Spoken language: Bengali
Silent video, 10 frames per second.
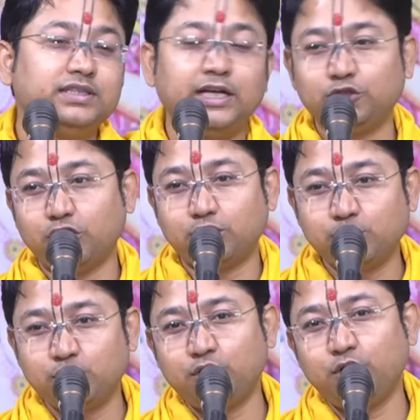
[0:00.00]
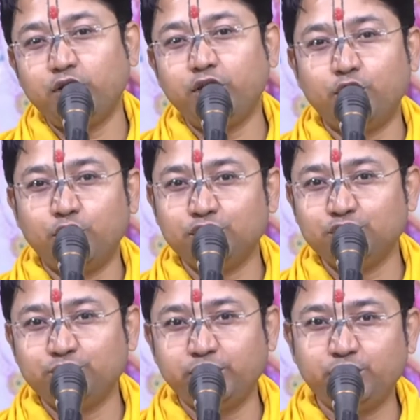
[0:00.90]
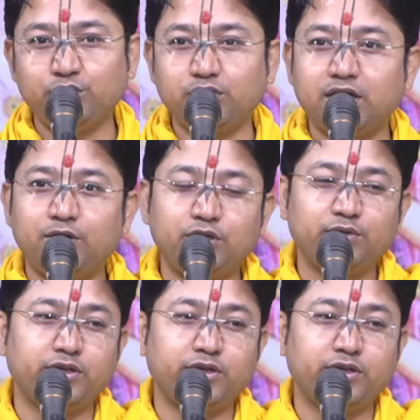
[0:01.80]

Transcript: এত ধর্মজ্ঞ হয়েও বিদুর কাউকে